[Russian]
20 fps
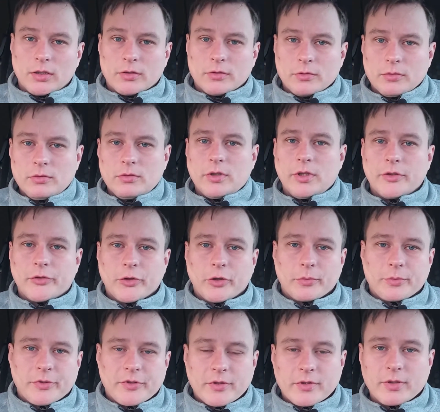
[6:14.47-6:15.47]
Ну и,
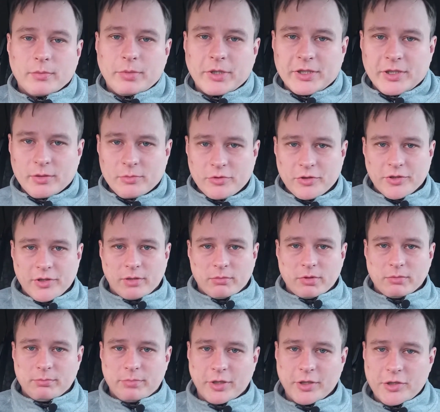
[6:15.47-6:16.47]
собственно, по тем же
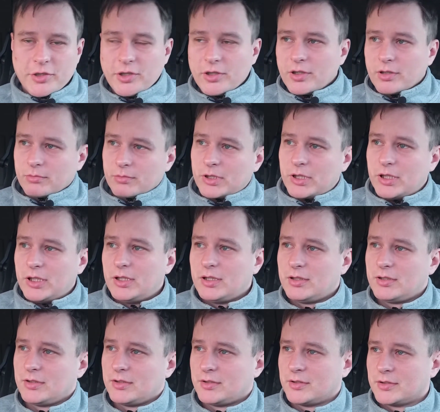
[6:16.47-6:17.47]
самым причинам,
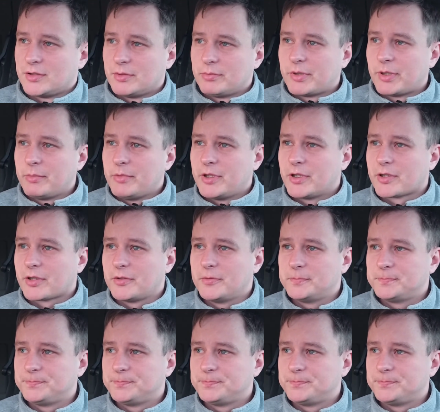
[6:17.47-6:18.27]
э, например,